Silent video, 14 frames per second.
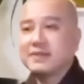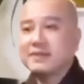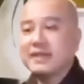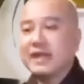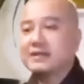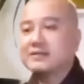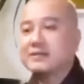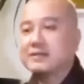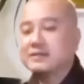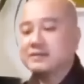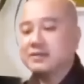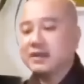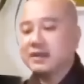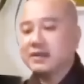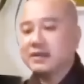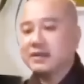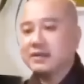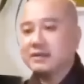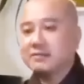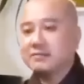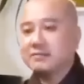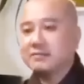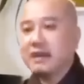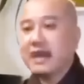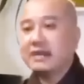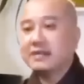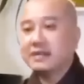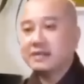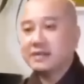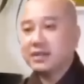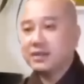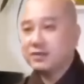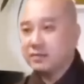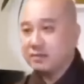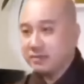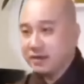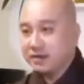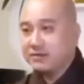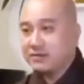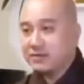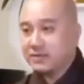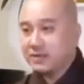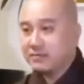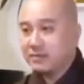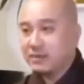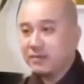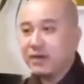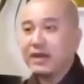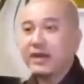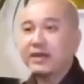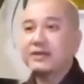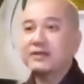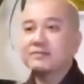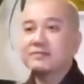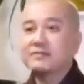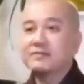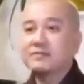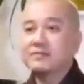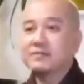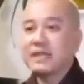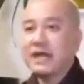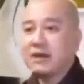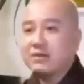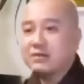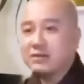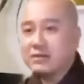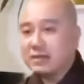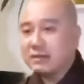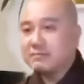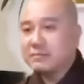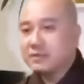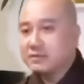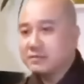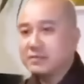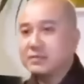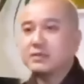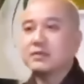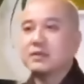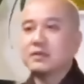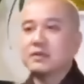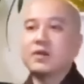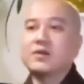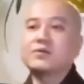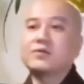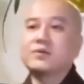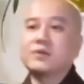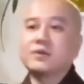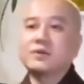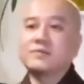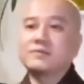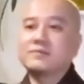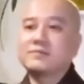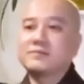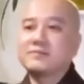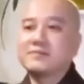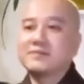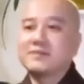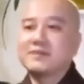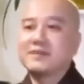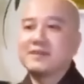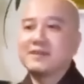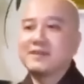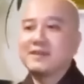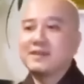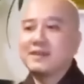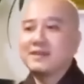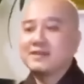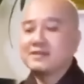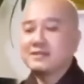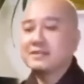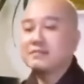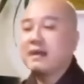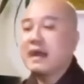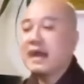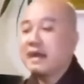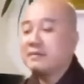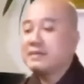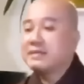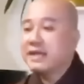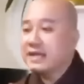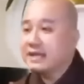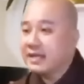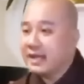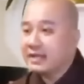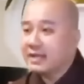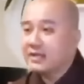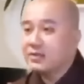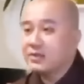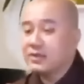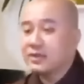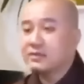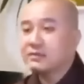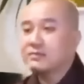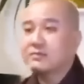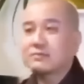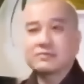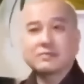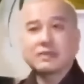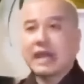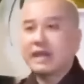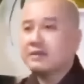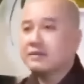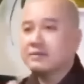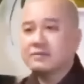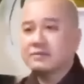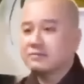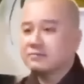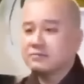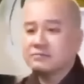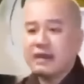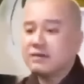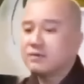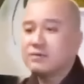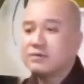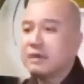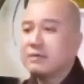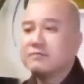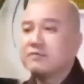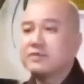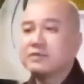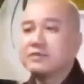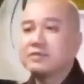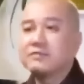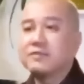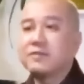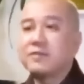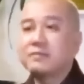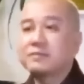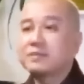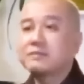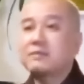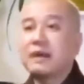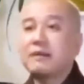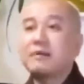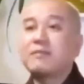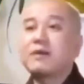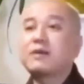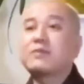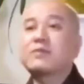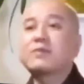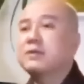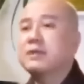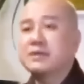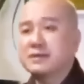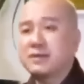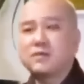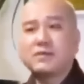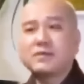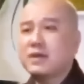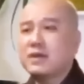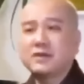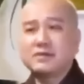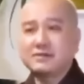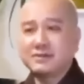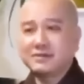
giảng từ ba giờ chiều mà mới vừa xong là qua đây đó, sáu giờ năm mươi mới được rời khỏi chùa đó. Sư bà mới nhắc lại cái chuyện cả bao nhiêu năm về trước Pháp Hòa, sư bà Pháp Hòa đâu có biết, đâu có nhớ.